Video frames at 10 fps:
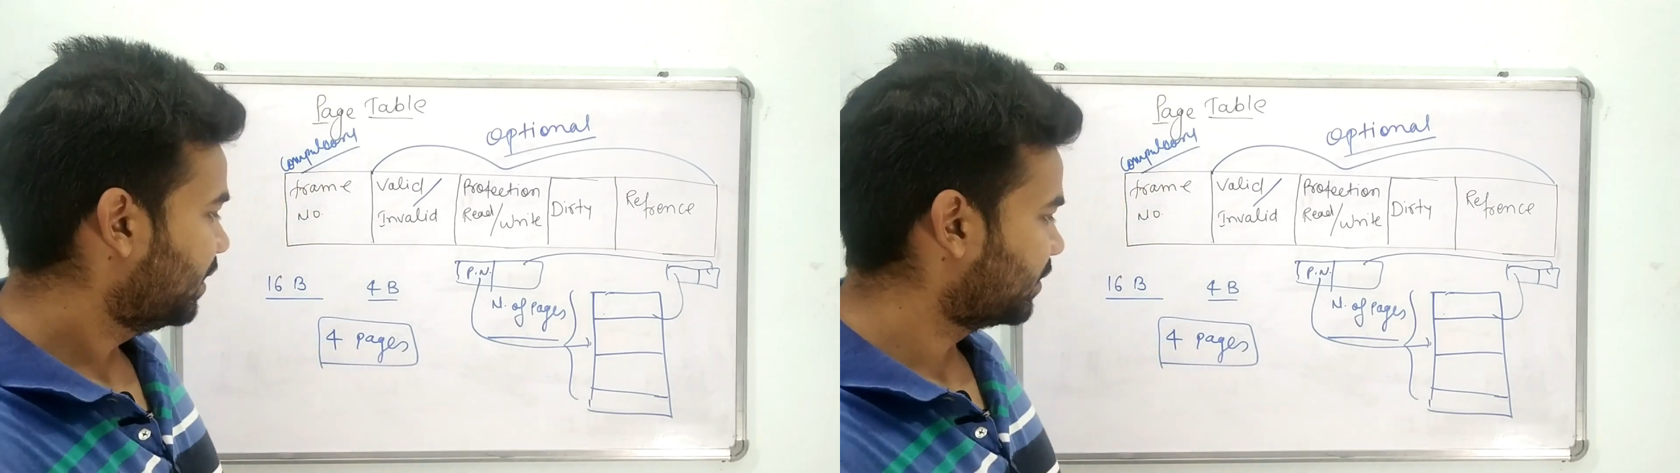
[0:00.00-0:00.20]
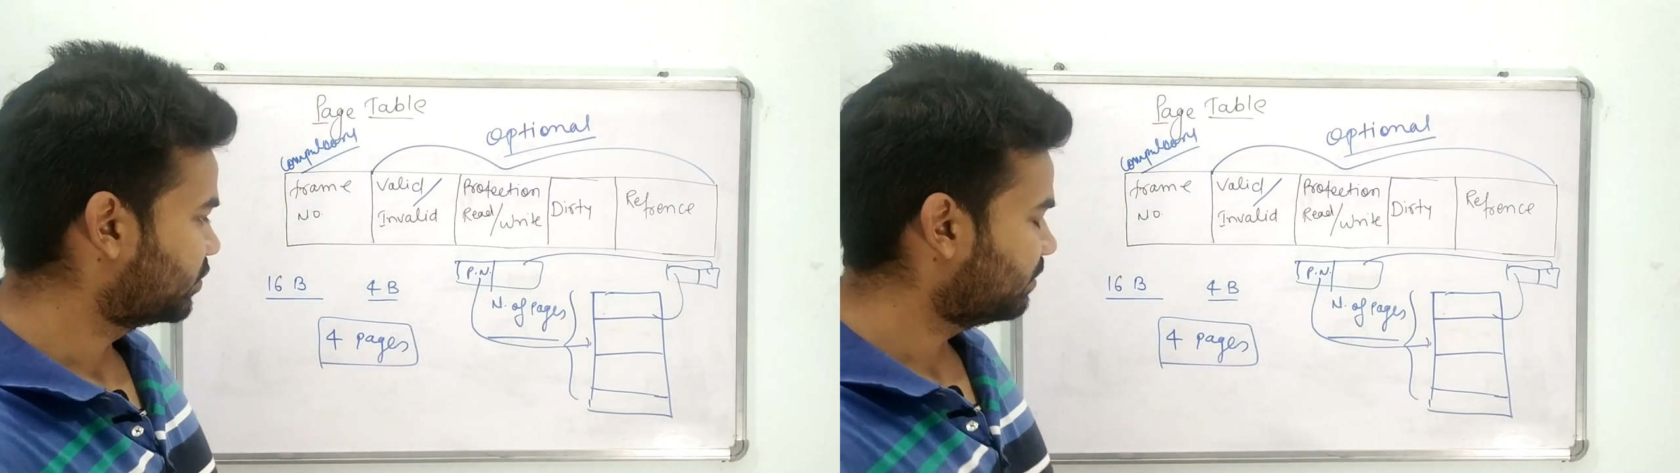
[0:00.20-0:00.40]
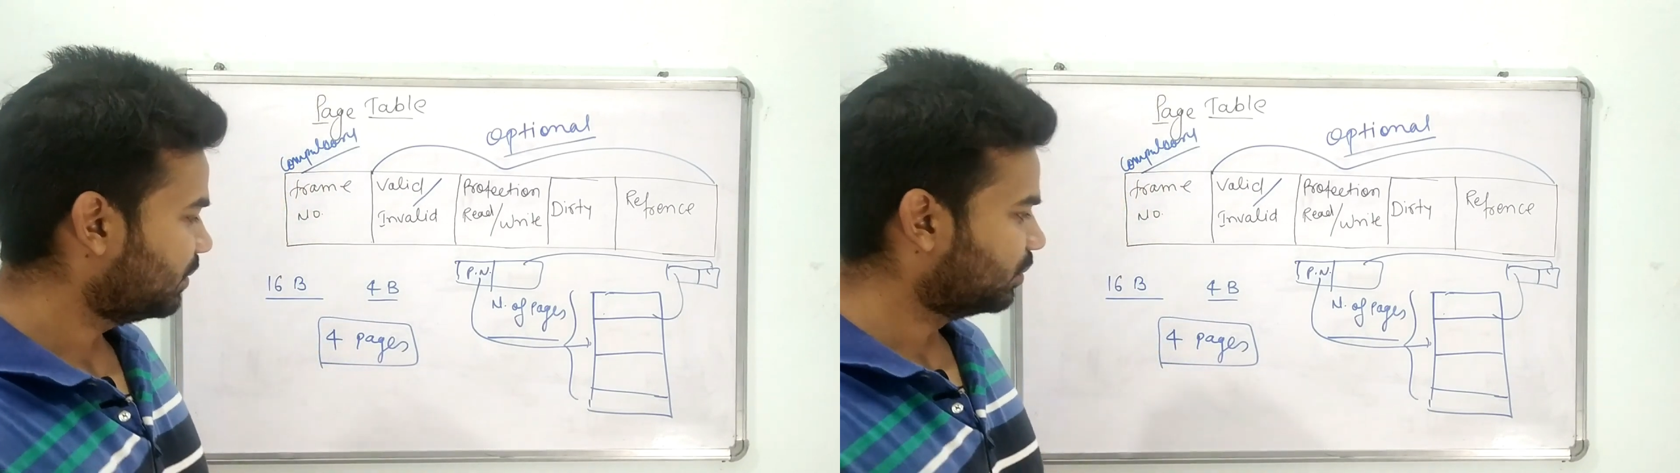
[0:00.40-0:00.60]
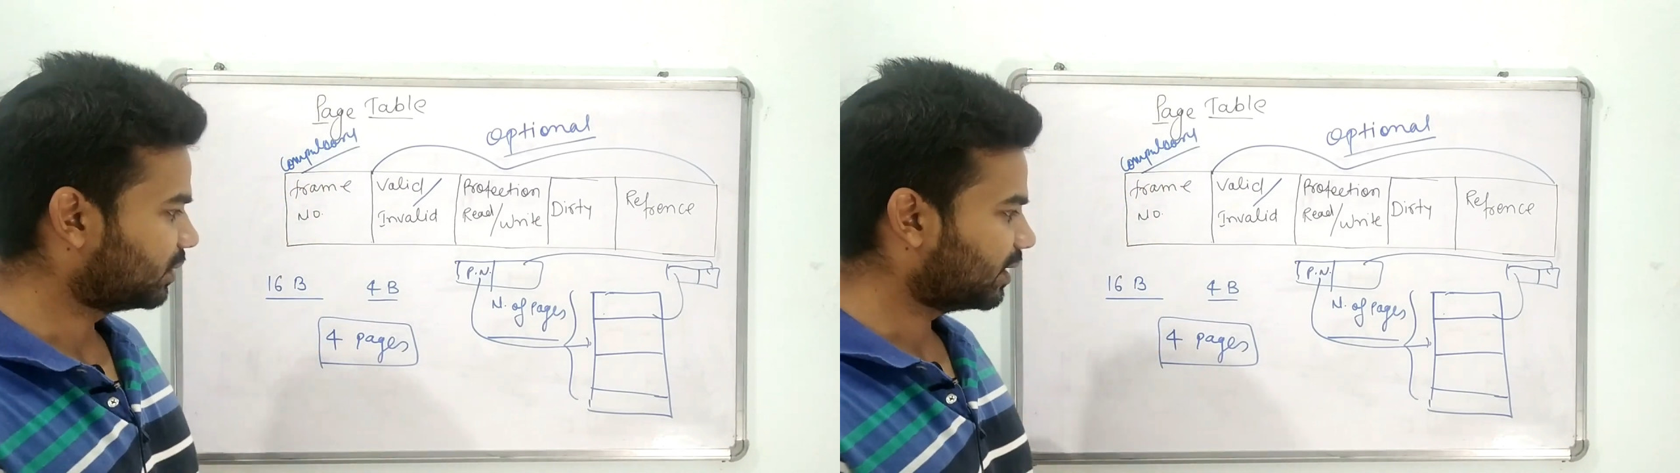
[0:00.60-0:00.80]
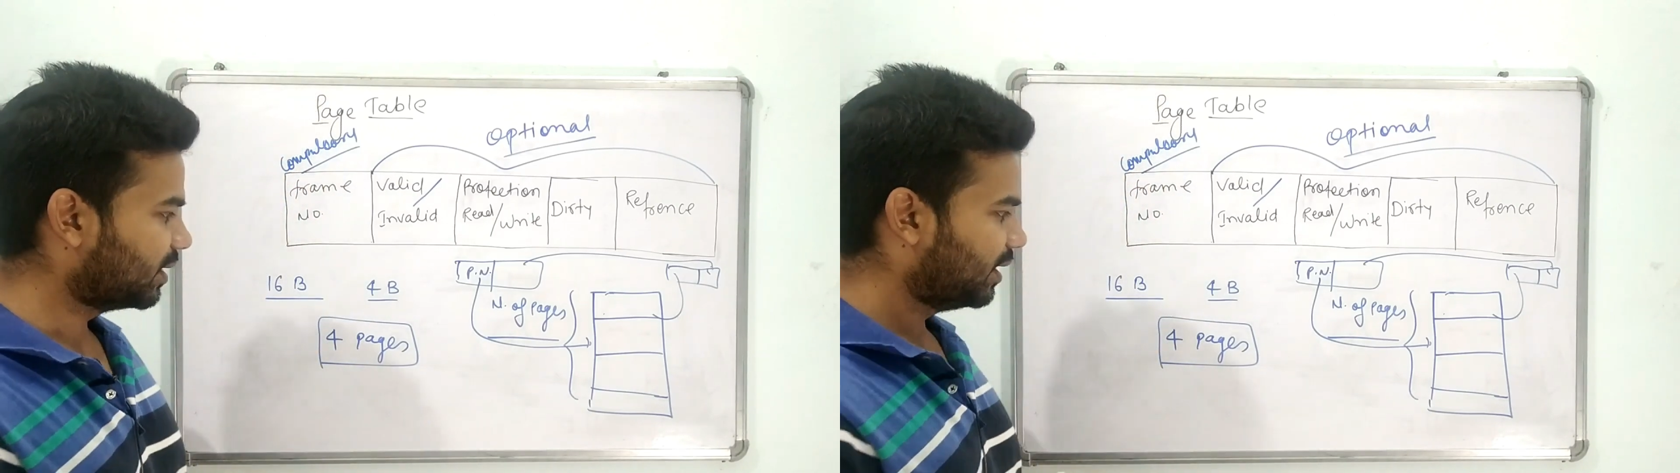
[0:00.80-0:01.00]
एक्शन में
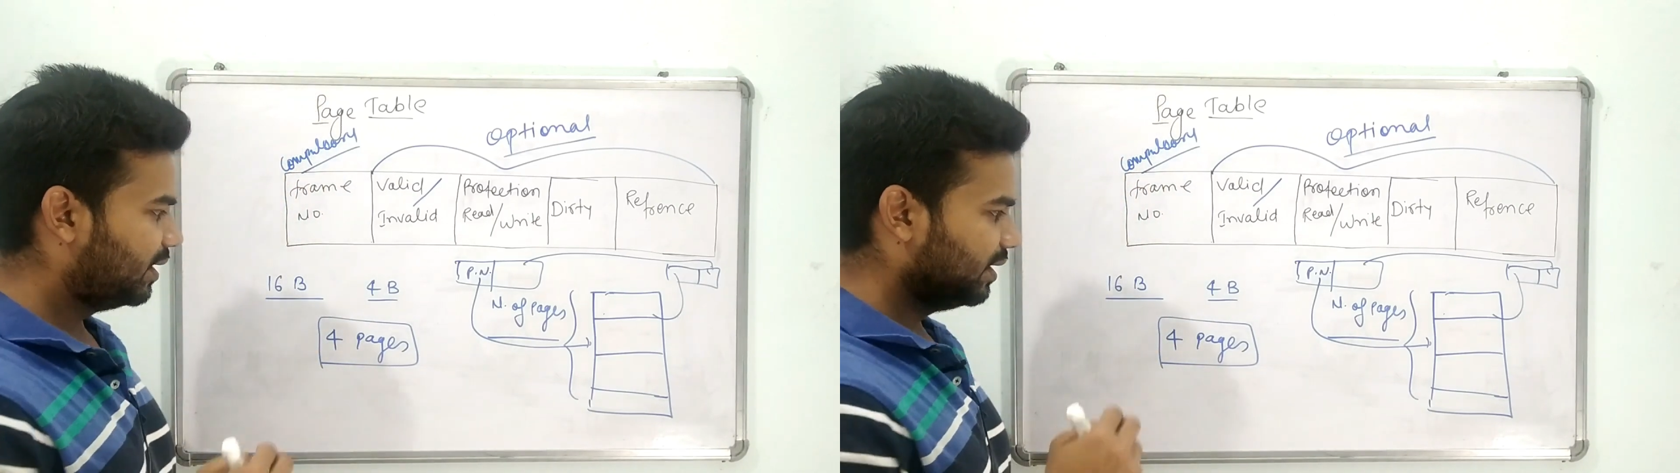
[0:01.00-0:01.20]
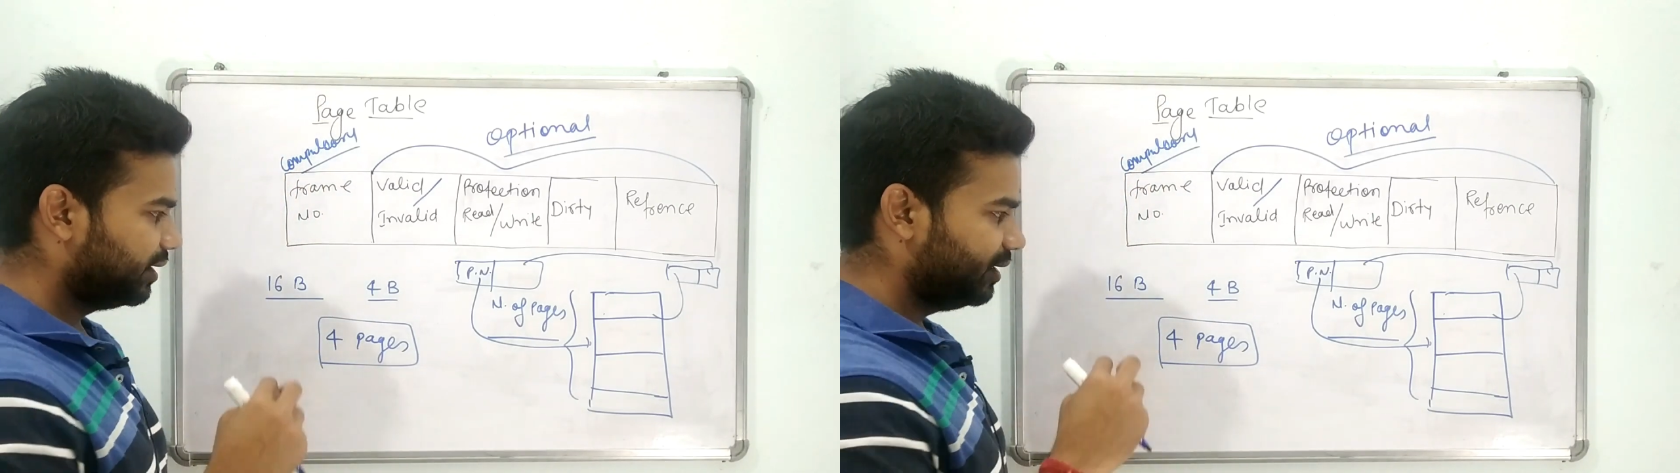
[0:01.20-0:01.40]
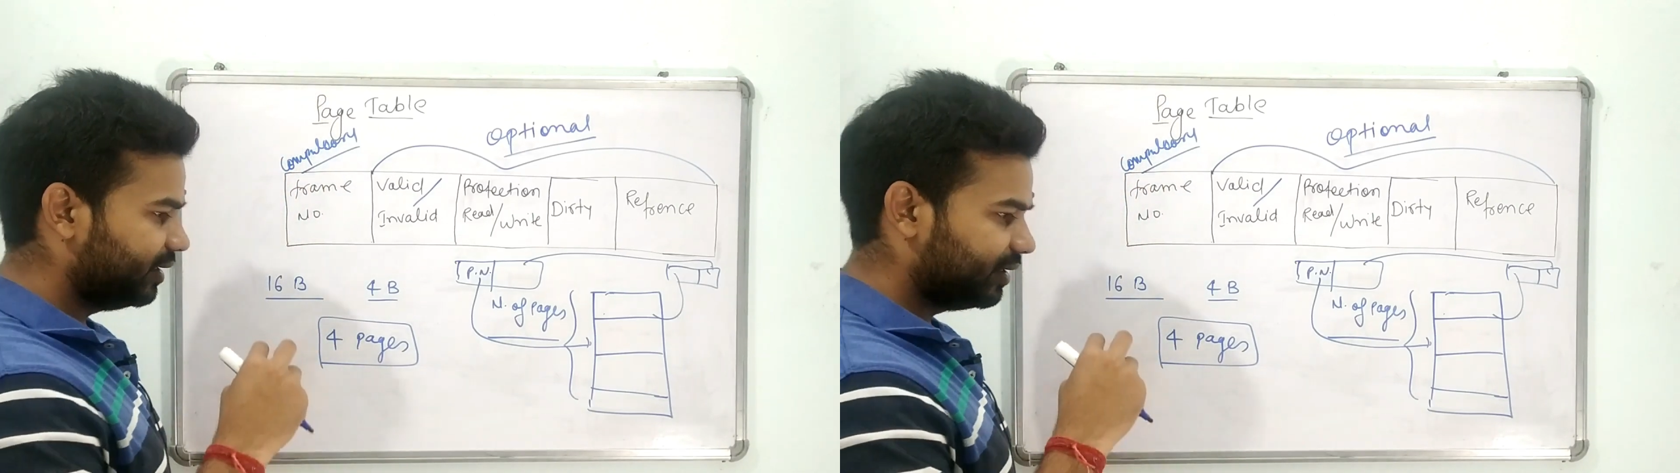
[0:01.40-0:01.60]
होता क्या है कि